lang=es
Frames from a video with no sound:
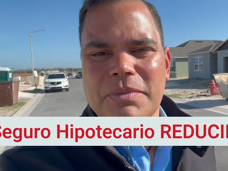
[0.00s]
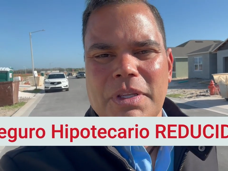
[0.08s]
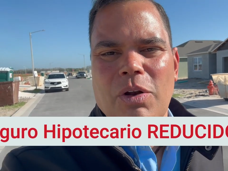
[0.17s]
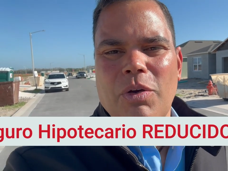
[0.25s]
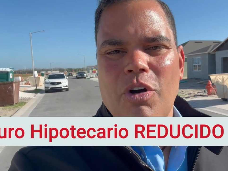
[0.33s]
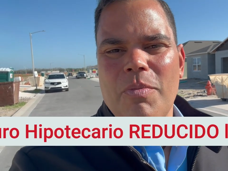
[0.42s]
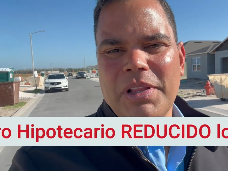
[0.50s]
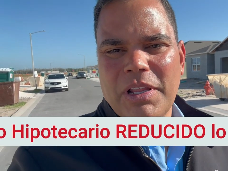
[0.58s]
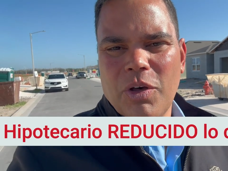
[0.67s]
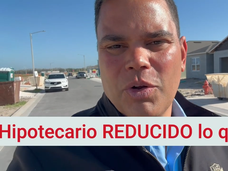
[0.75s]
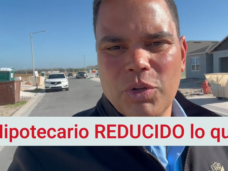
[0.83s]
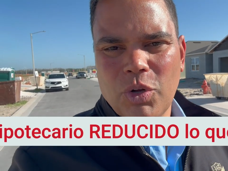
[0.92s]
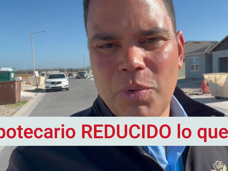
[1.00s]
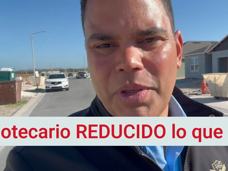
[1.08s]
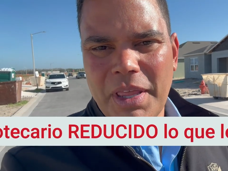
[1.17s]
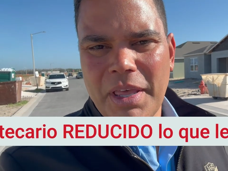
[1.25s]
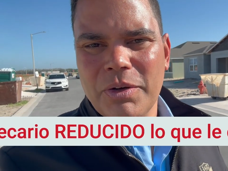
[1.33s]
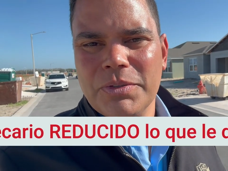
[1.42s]
Ya lo he comentado en otros
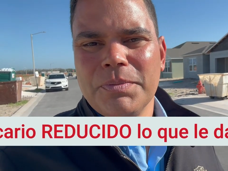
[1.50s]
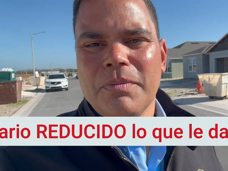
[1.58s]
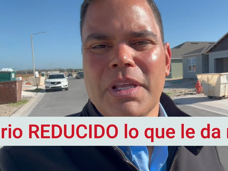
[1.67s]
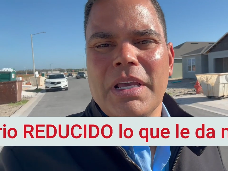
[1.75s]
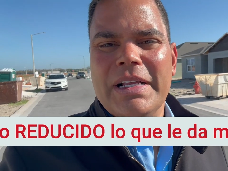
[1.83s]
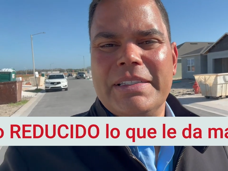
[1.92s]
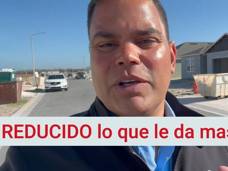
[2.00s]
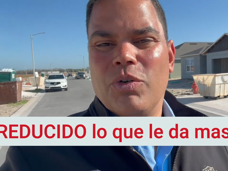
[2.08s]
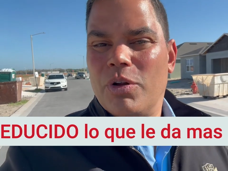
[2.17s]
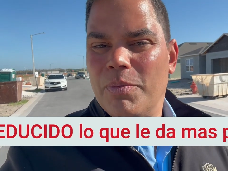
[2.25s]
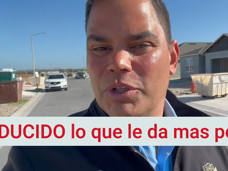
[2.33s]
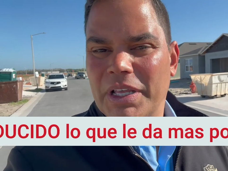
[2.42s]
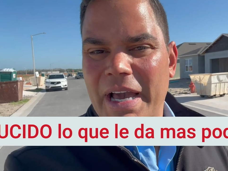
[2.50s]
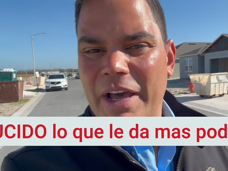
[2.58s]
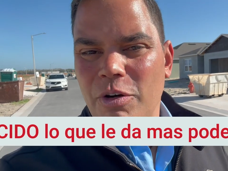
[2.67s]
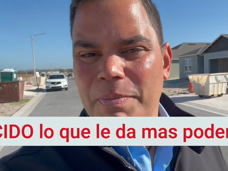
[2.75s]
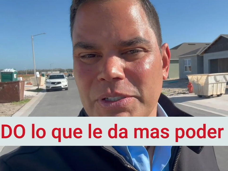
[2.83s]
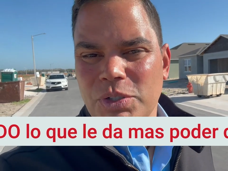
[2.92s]
videos el seguro
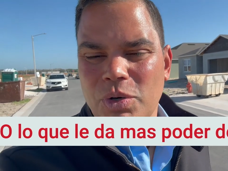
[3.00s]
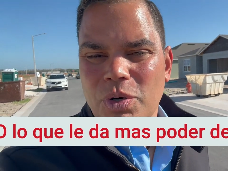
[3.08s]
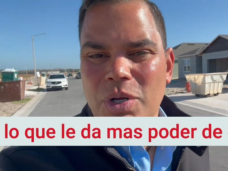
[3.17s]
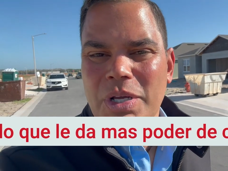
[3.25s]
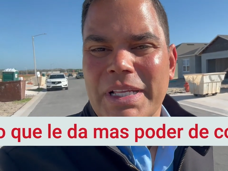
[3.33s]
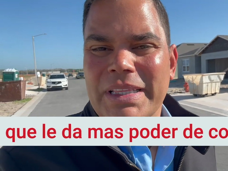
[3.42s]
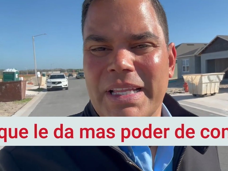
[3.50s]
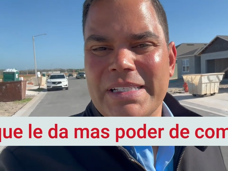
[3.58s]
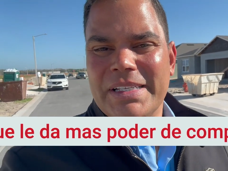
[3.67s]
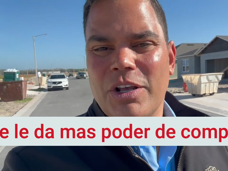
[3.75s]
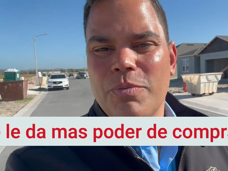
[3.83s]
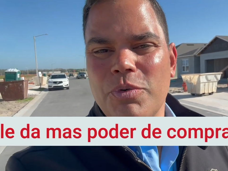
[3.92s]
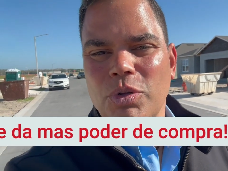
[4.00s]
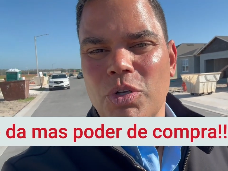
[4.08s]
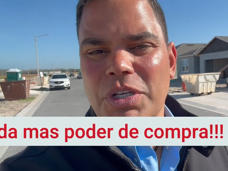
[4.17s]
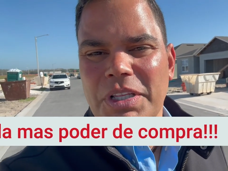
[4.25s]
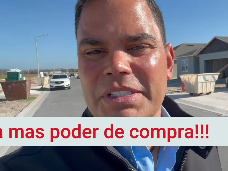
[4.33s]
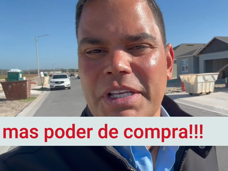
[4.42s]
hipotecario pasó de
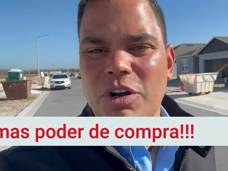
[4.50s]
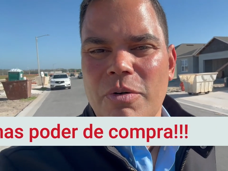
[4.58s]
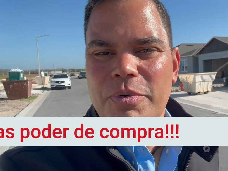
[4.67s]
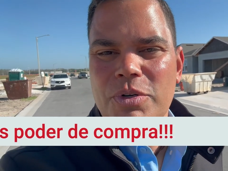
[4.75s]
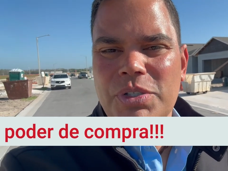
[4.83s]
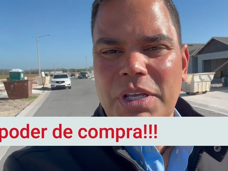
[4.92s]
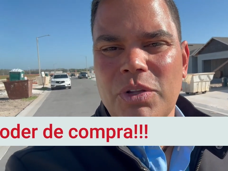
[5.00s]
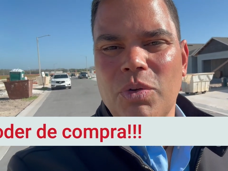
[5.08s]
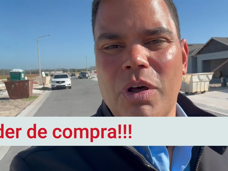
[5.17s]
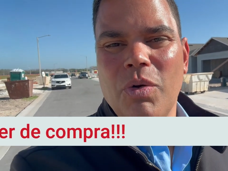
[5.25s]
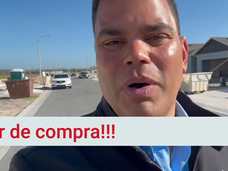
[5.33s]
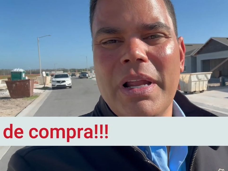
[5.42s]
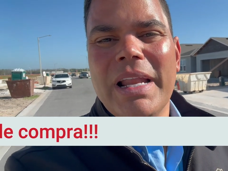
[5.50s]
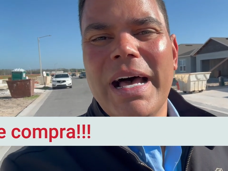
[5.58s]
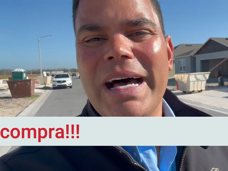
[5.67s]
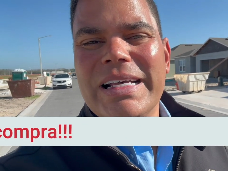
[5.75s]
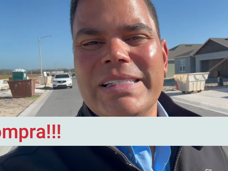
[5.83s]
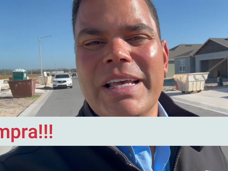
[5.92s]
0.85% anual
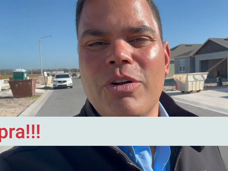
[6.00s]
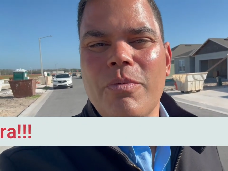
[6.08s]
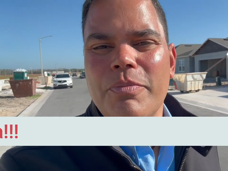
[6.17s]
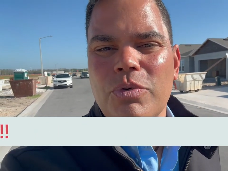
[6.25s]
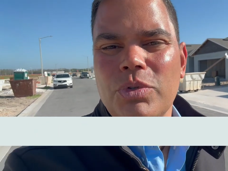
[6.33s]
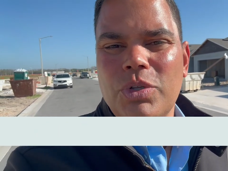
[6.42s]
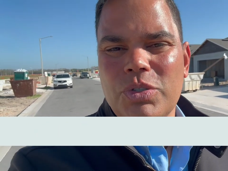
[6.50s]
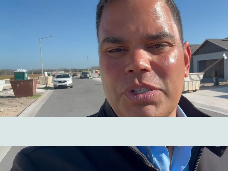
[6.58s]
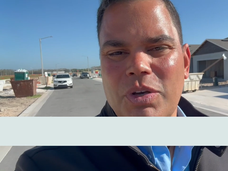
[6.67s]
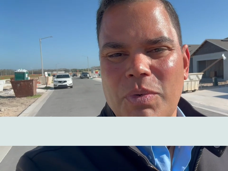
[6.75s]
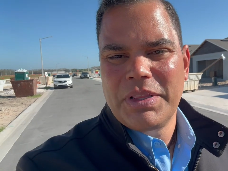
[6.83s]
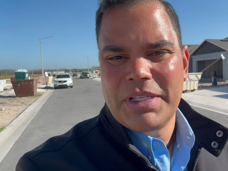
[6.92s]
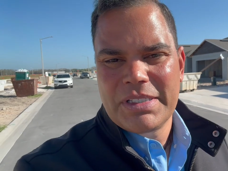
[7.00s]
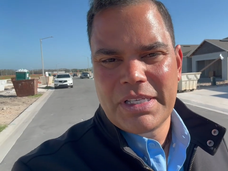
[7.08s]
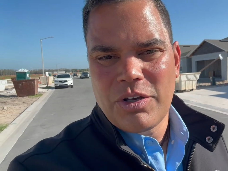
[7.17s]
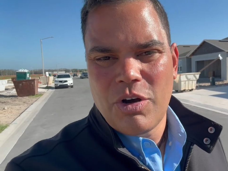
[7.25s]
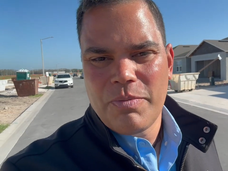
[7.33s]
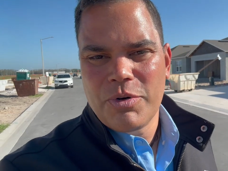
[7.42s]
a
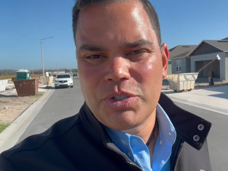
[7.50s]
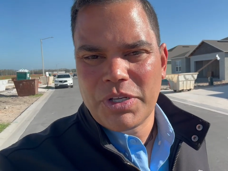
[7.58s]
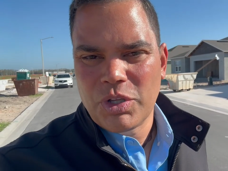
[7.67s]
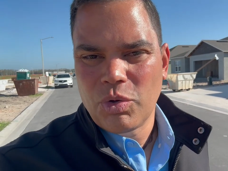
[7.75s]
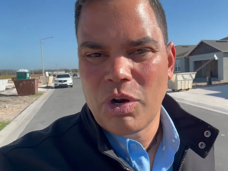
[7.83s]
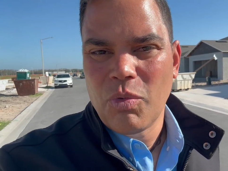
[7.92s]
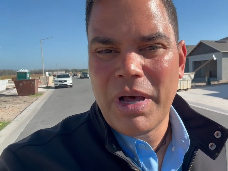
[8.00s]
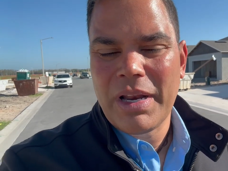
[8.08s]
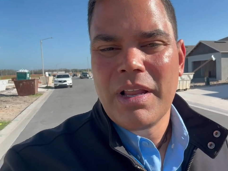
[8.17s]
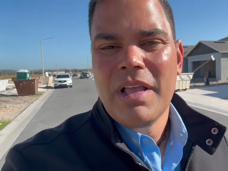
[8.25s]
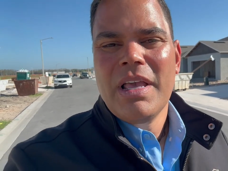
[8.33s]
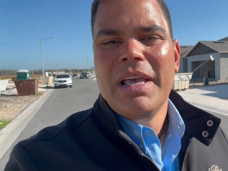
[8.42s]
0.55% anual.